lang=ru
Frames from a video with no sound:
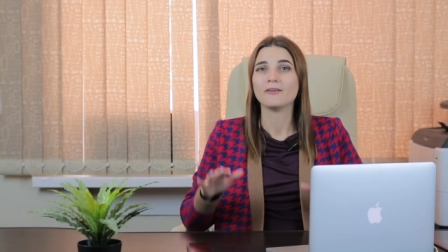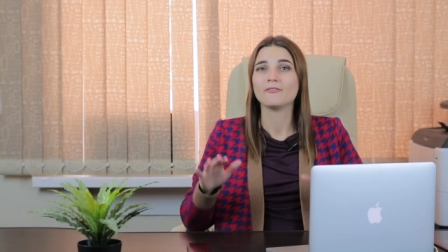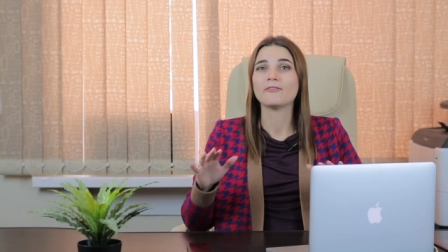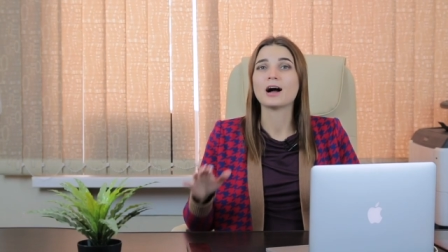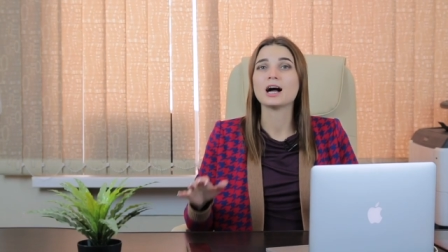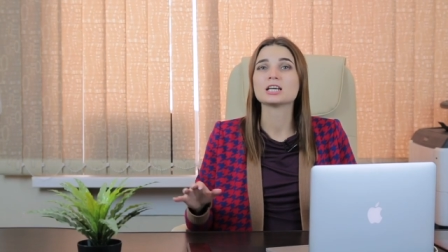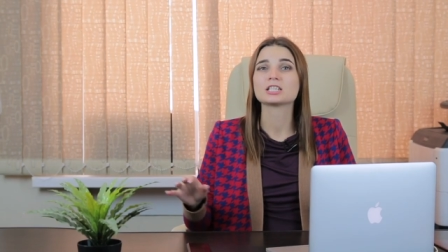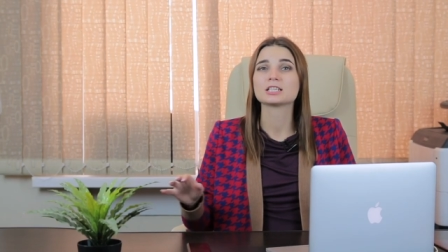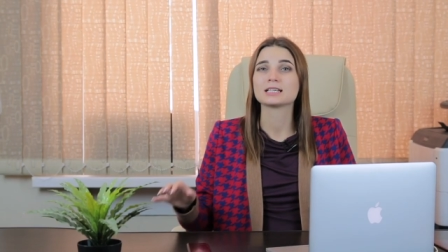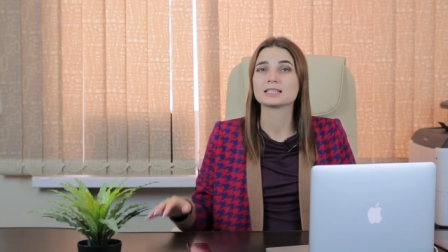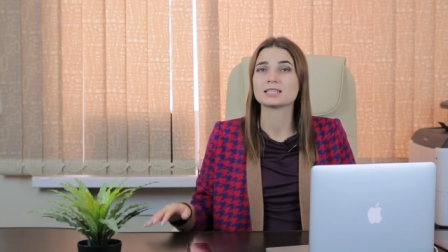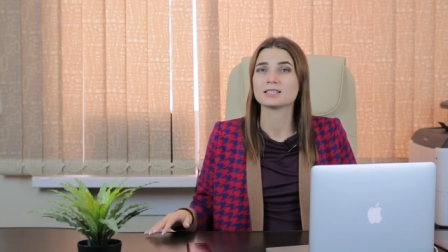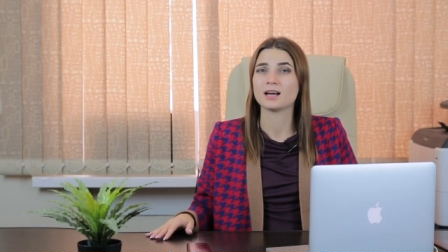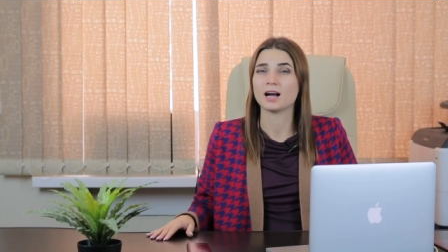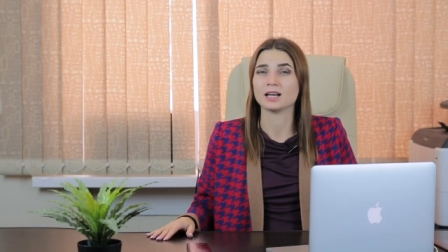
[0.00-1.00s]
Важно
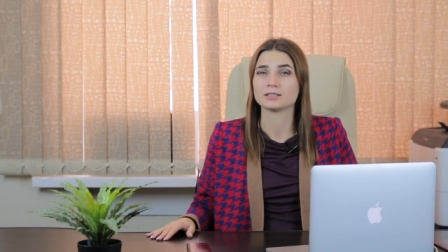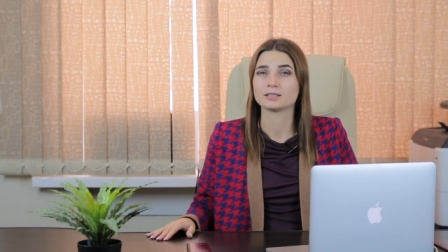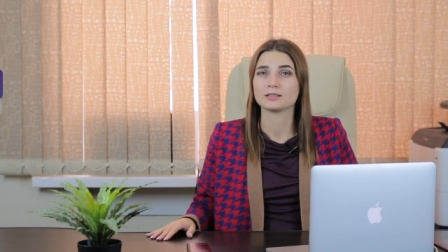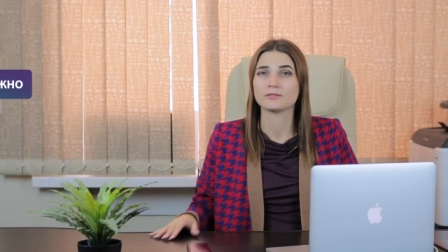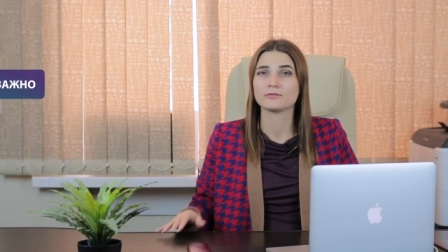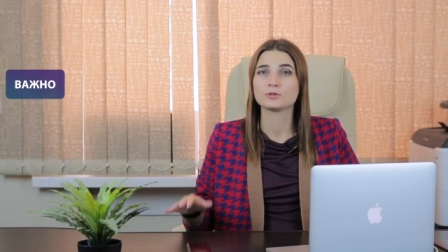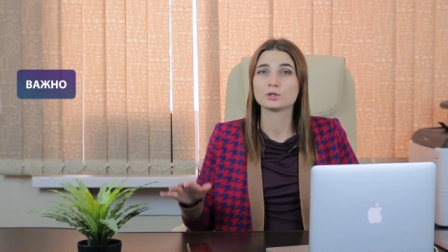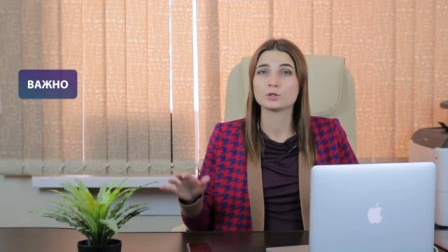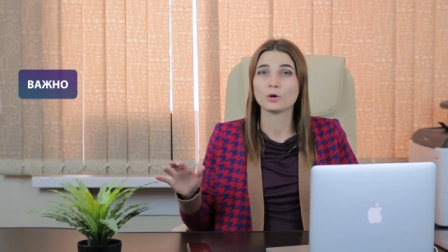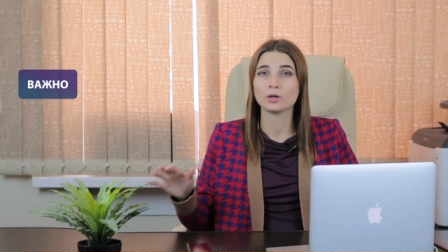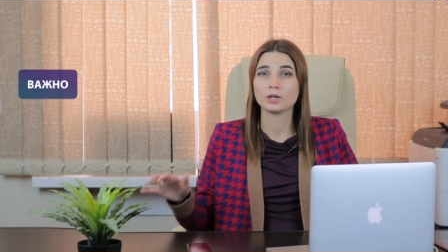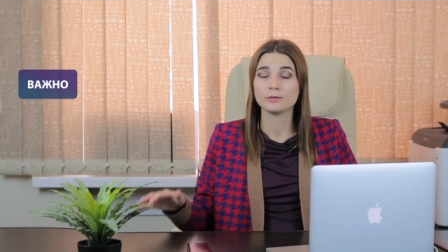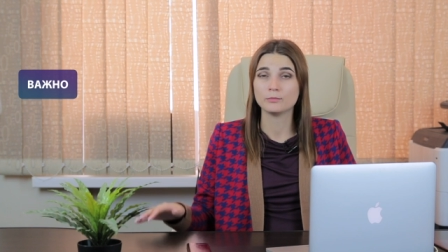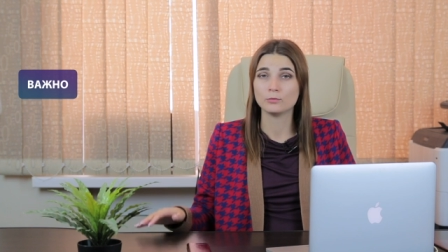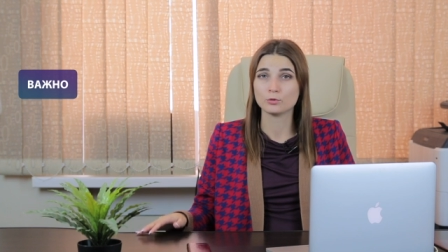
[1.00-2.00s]
знать, все
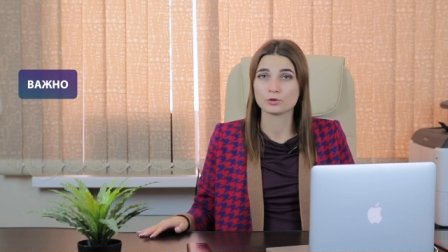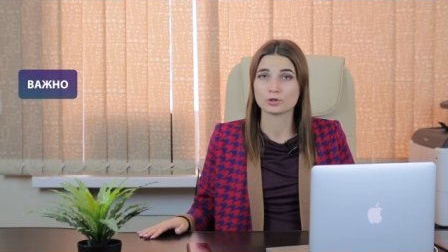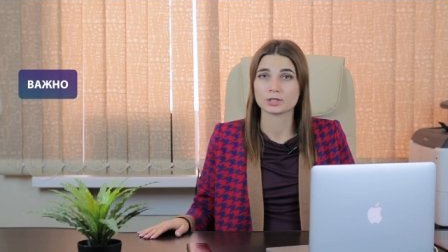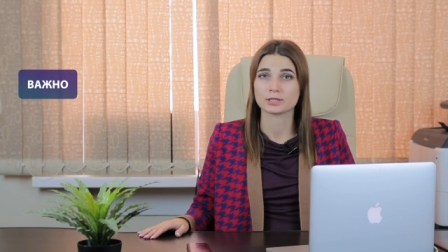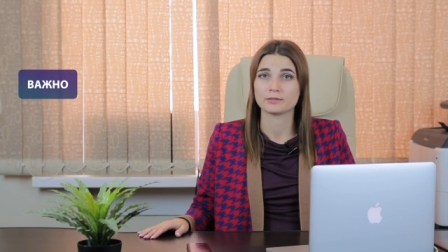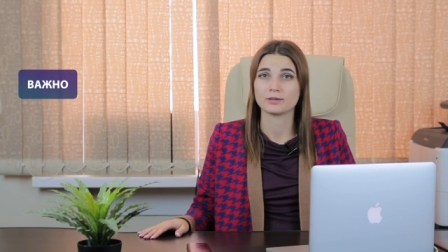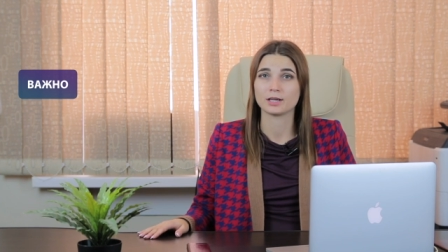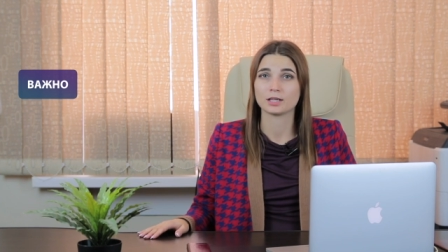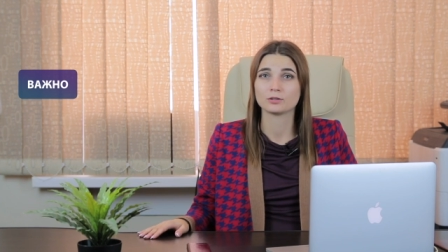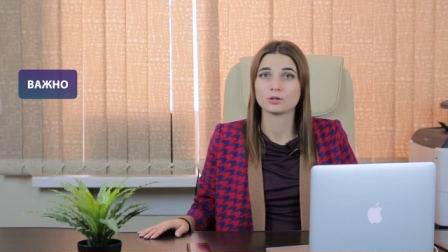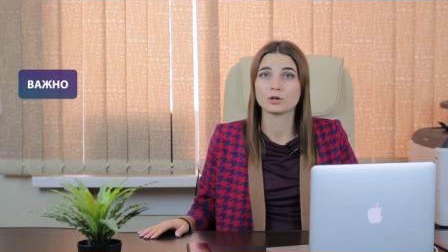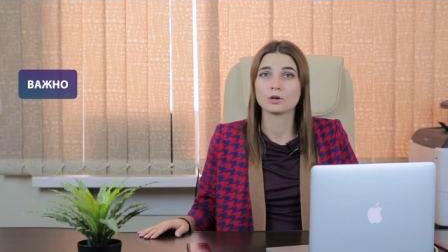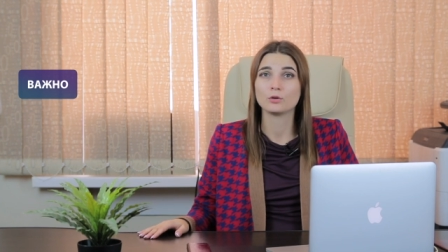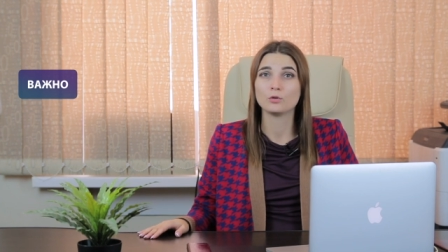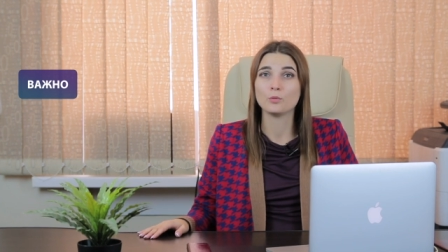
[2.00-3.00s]
имущество,
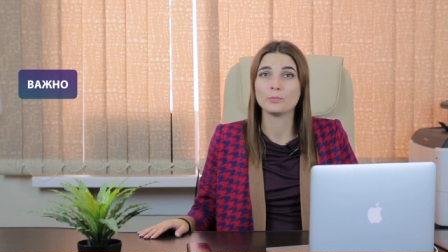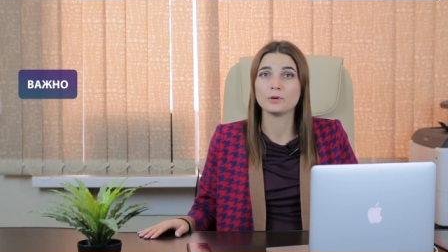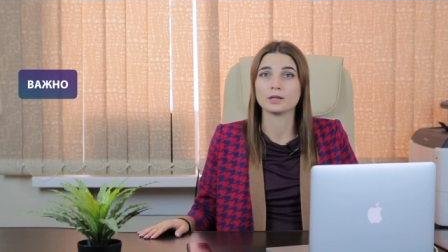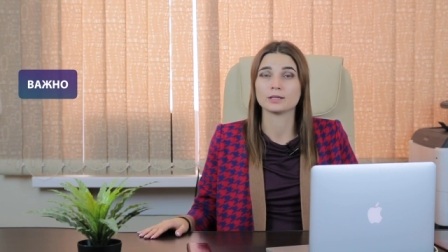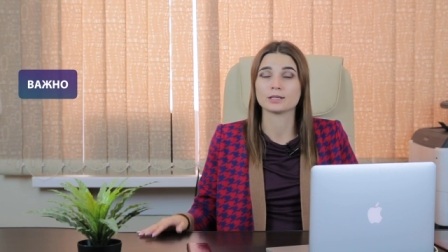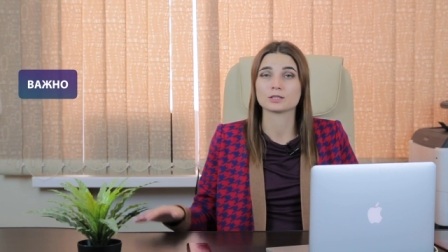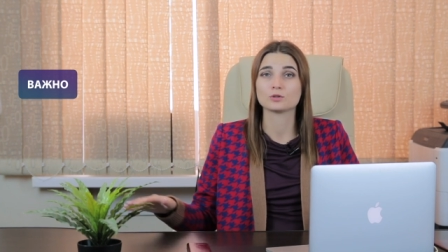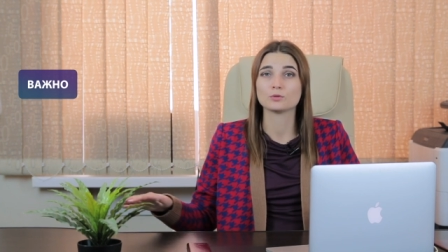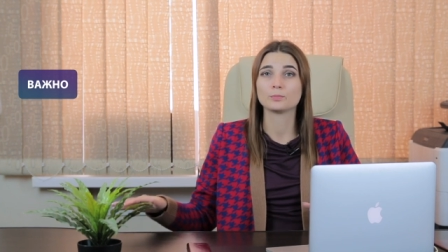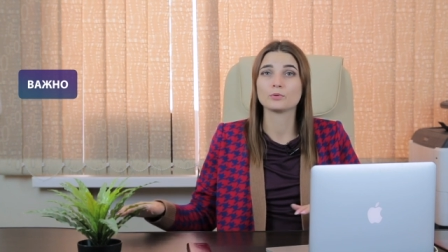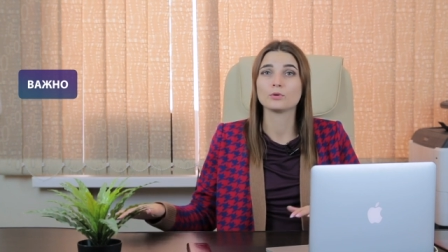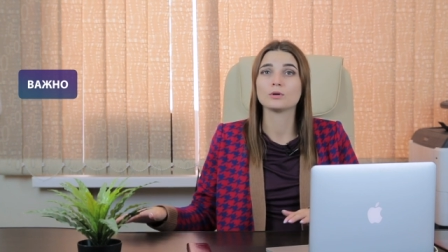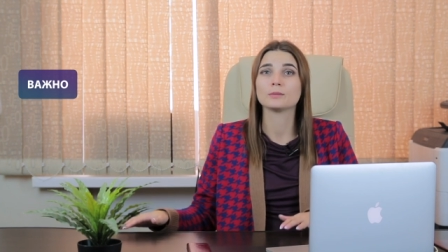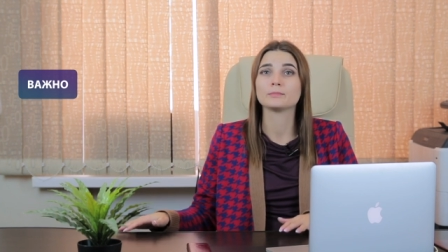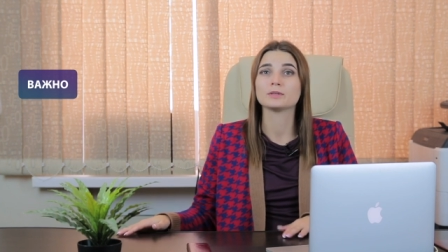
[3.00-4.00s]
которое куплено
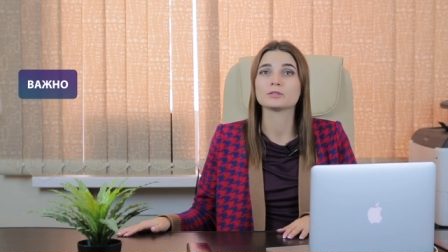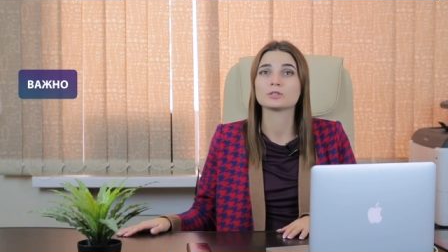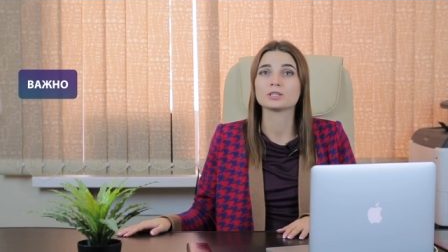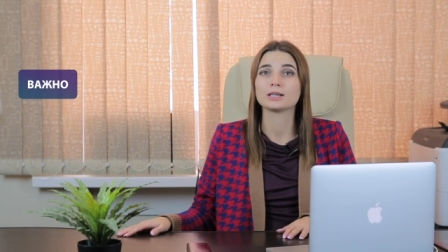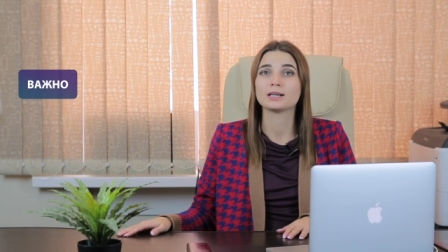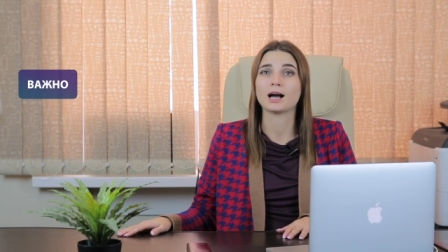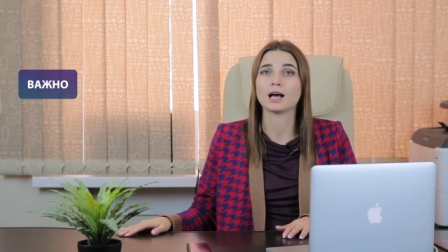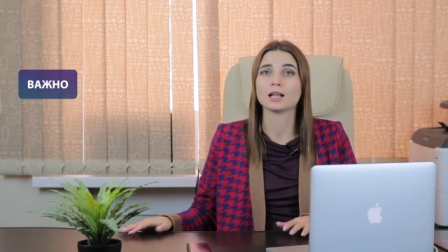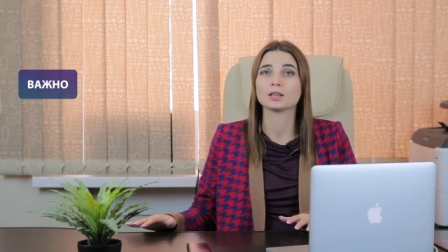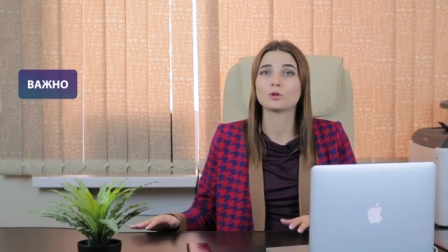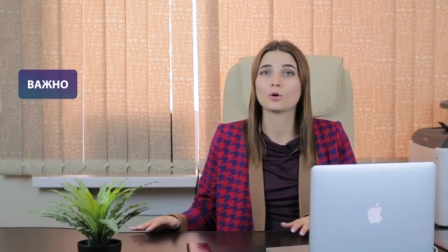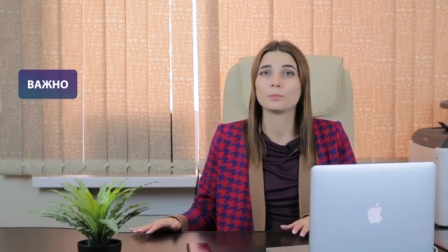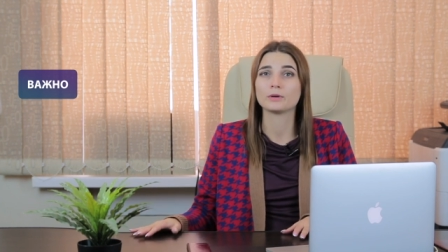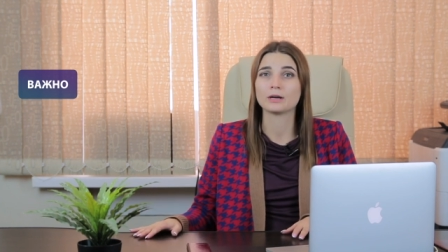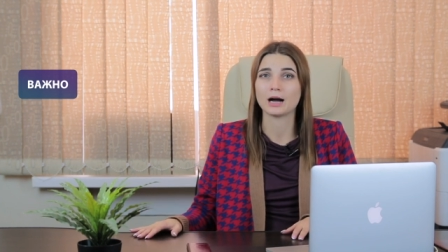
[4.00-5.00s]
супругом должника
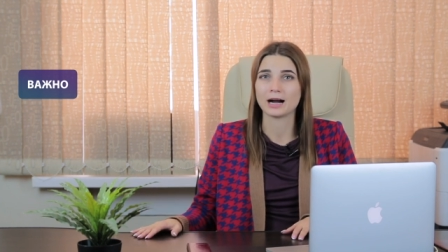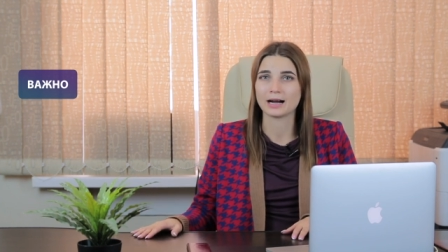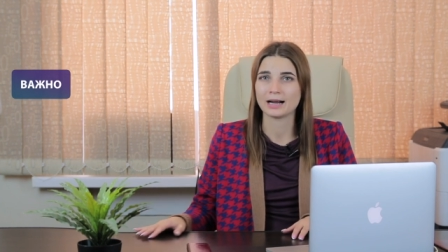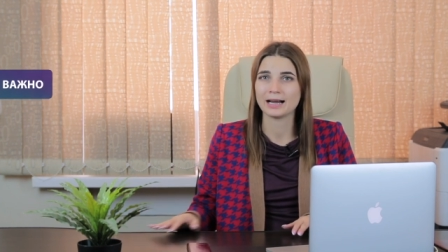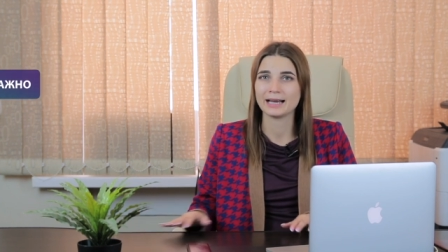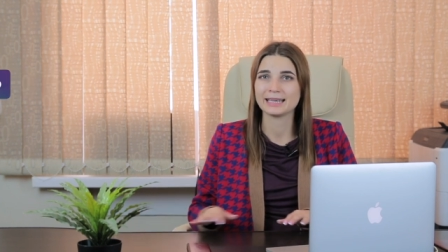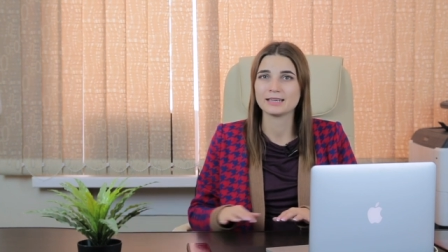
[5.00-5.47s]
до брака,